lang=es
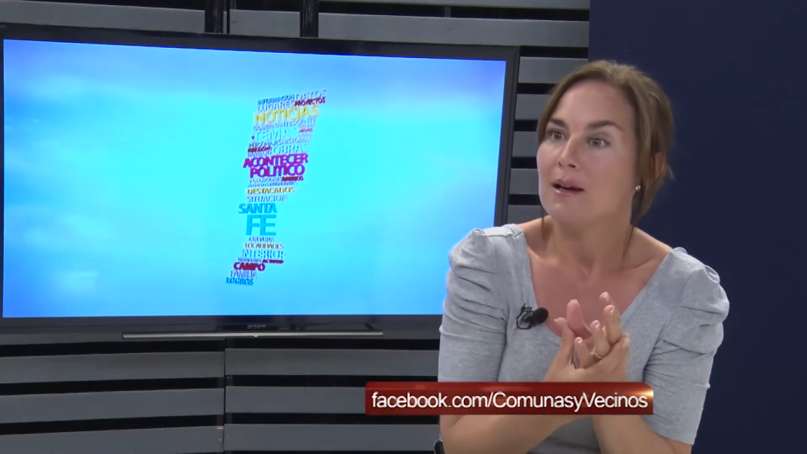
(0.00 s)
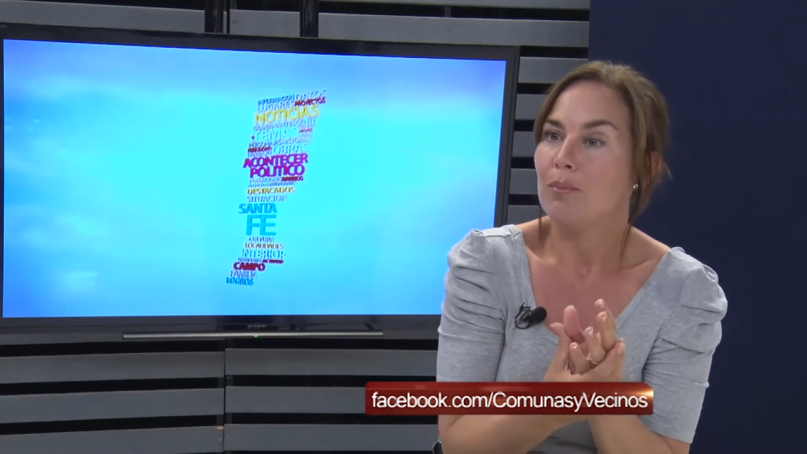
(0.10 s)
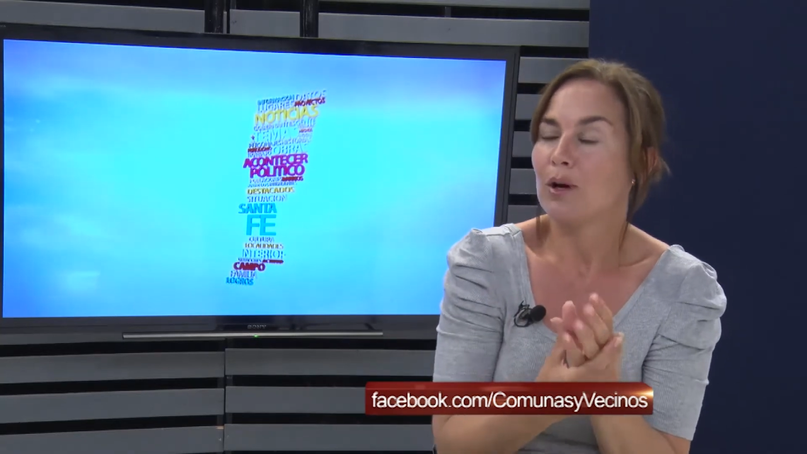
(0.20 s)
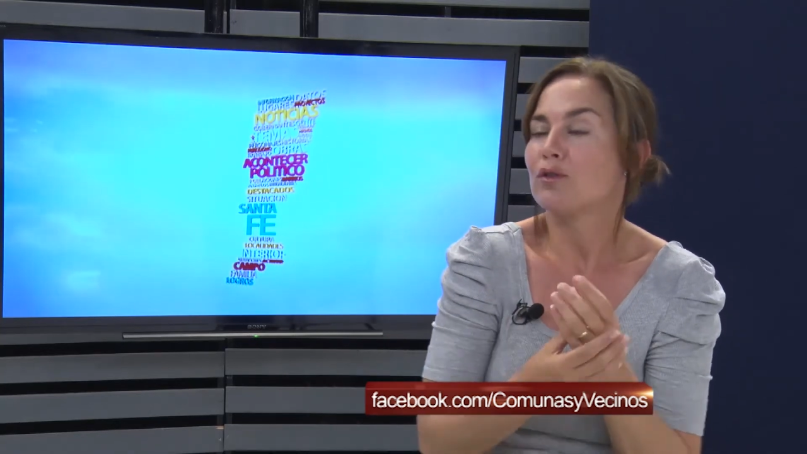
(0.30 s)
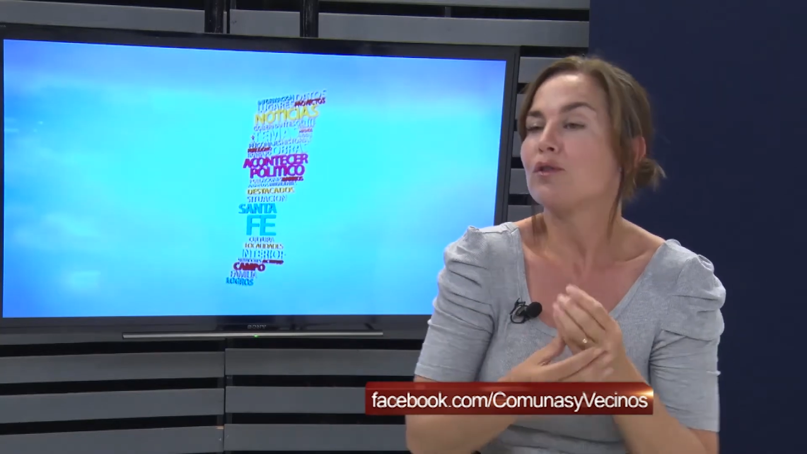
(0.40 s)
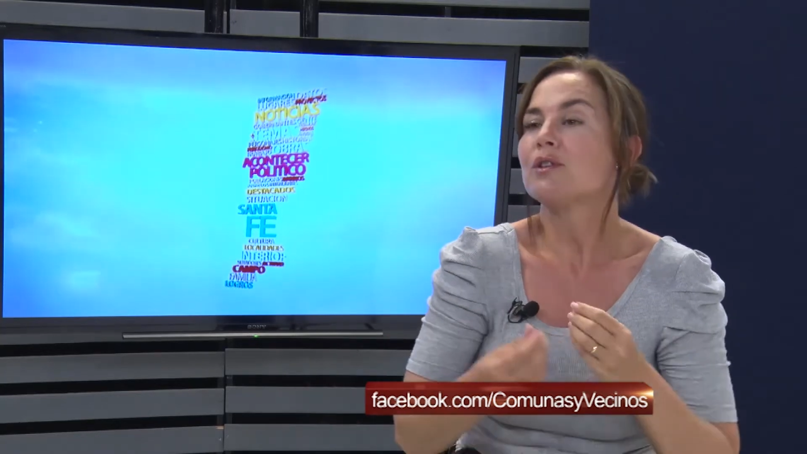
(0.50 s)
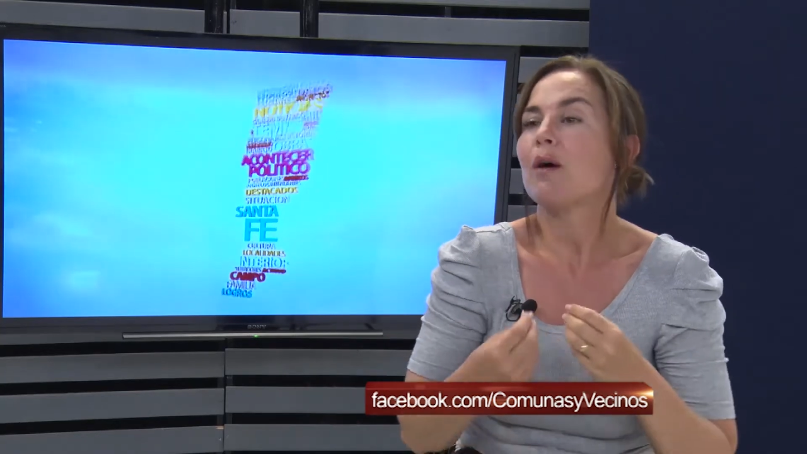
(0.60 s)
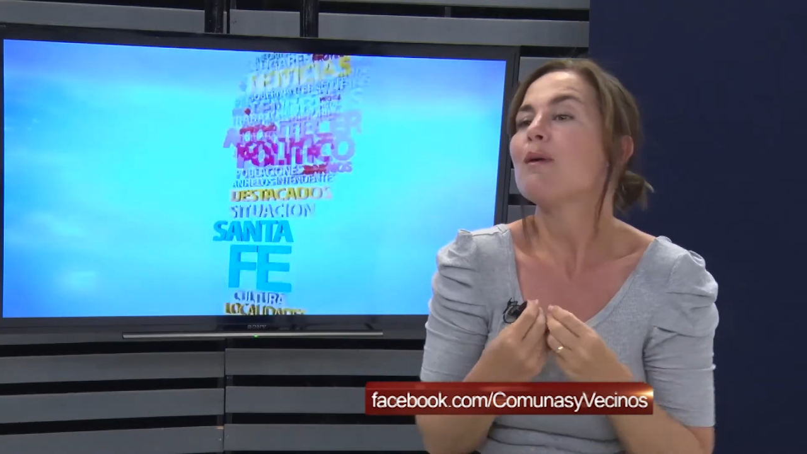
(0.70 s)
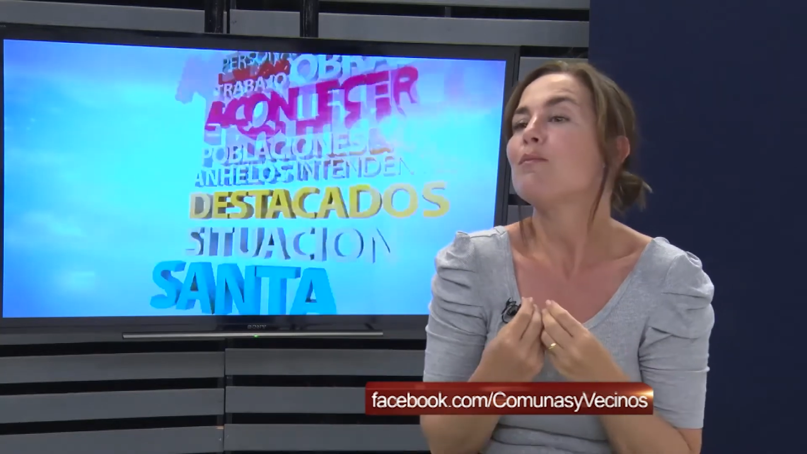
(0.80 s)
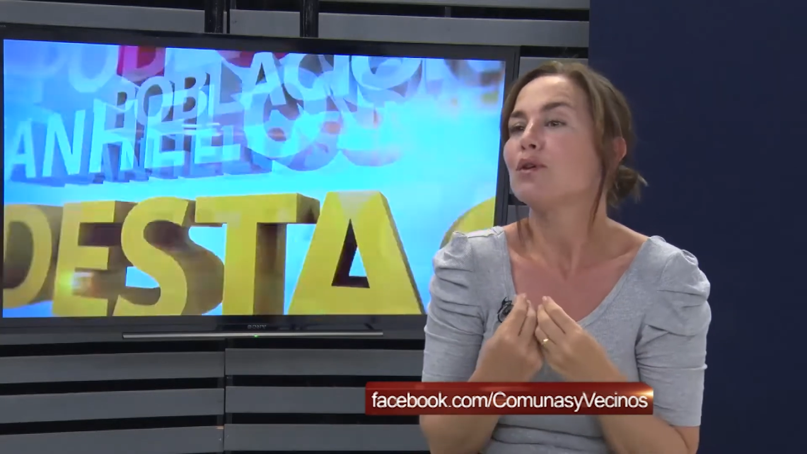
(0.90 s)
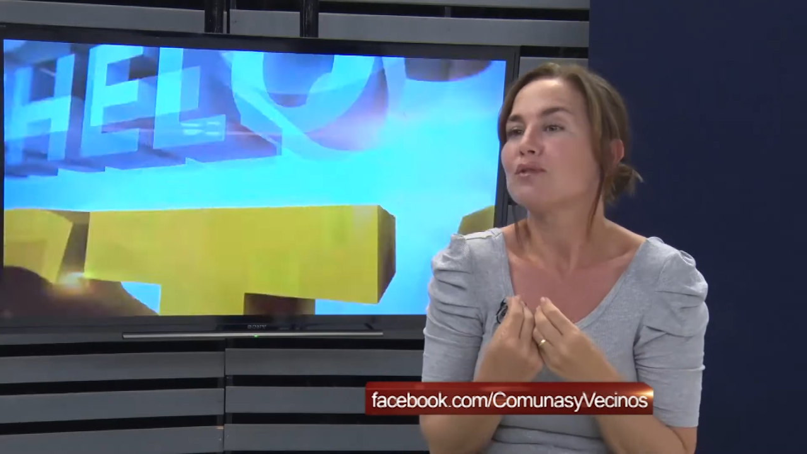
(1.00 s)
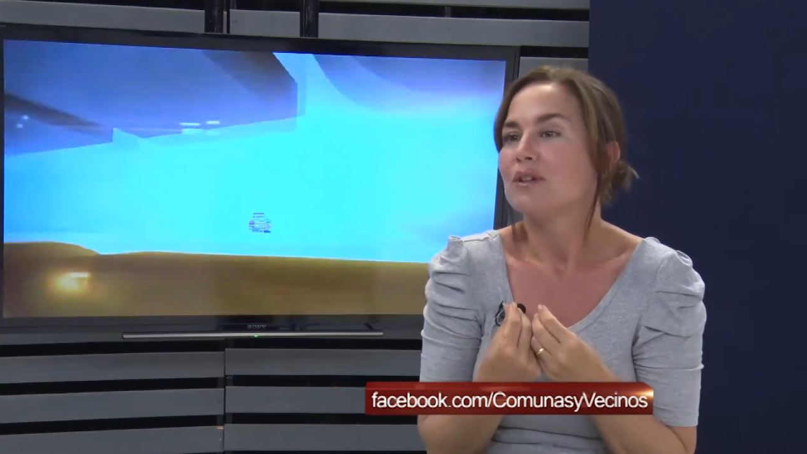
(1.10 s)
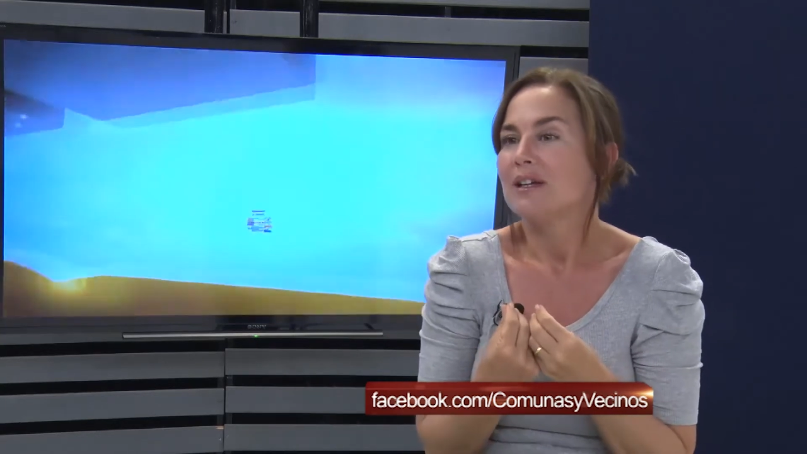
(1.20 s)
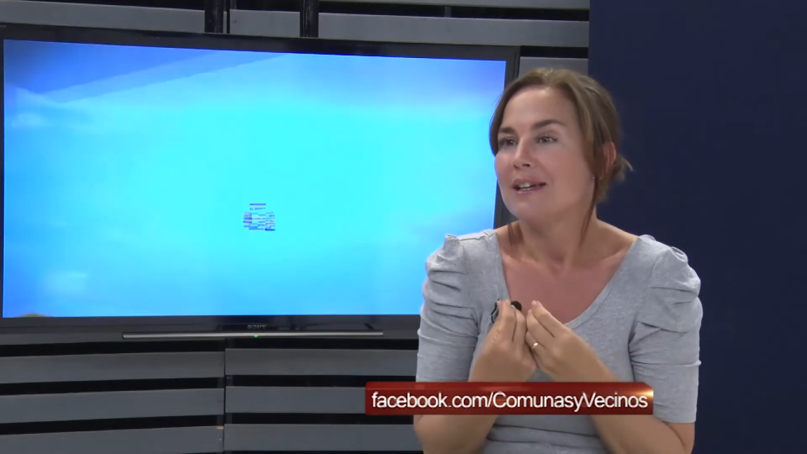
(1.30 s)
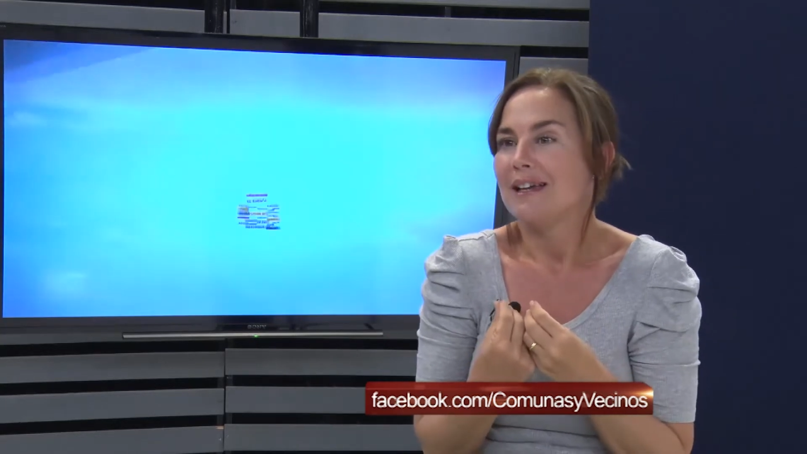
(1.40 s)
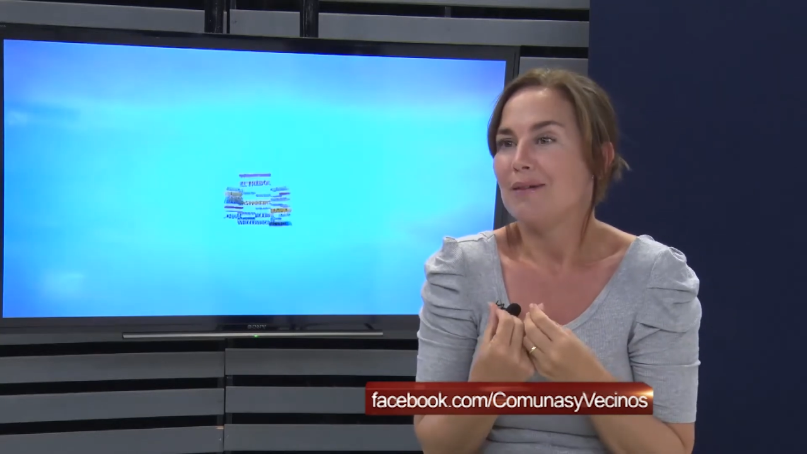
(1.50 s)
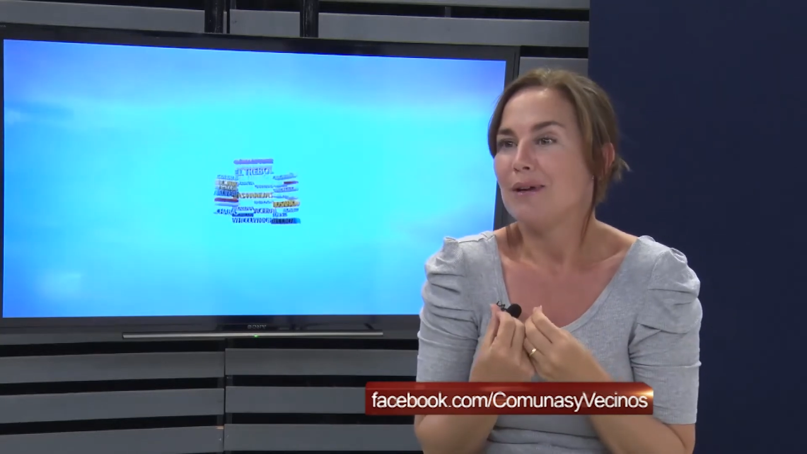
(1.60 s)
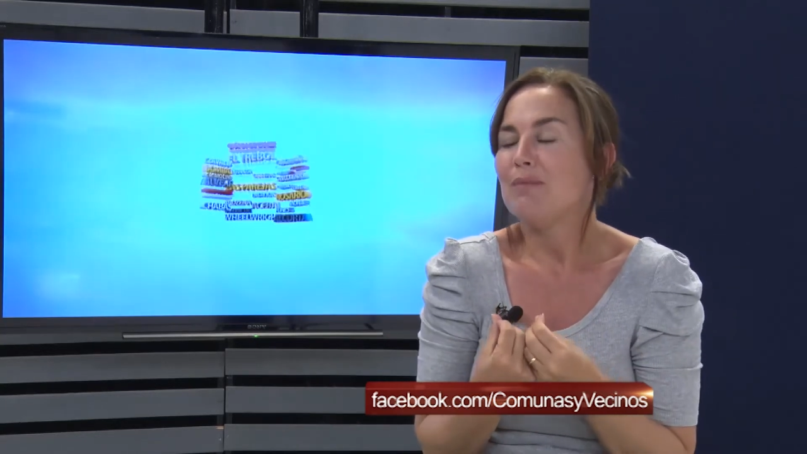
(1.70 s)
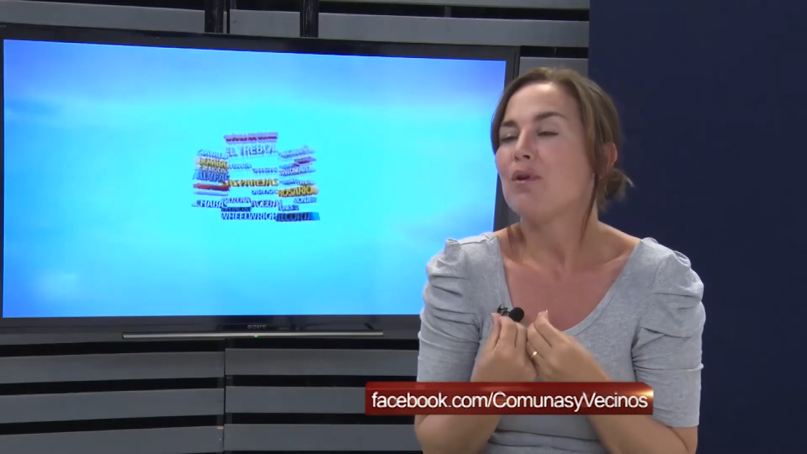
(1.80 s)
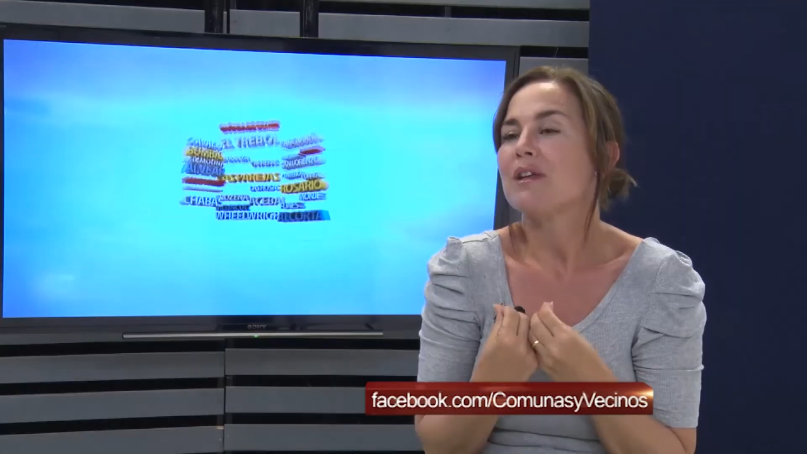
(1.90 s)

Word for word: porque nosotros sabemos eh, venimos